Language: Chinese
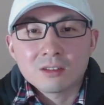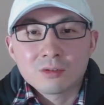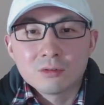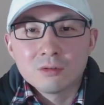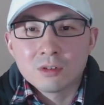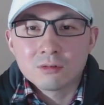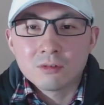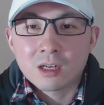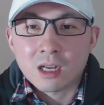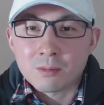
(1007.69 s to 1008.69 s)
中国如
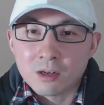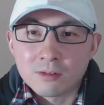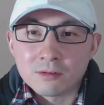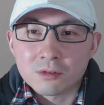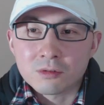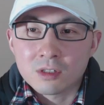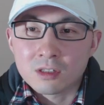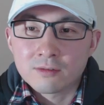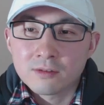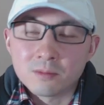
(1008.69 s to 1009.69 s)
果敢报复，随
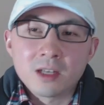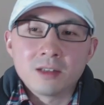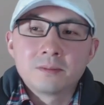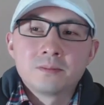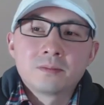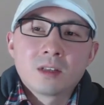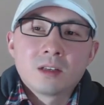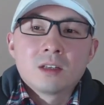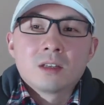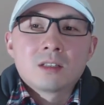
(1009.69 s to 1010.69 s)
时奉
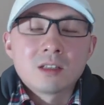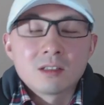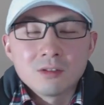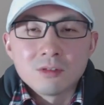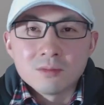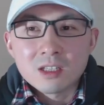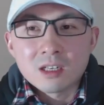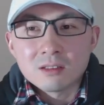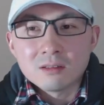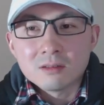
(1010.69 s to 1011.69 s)
陪。”上期我们
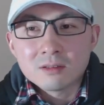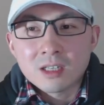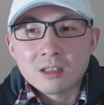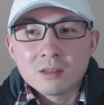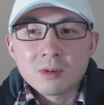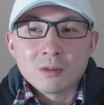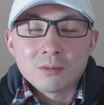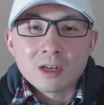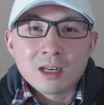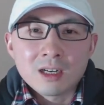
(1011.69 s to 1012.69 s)
讲奈何不了
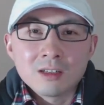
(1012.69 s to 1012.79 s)
波兰，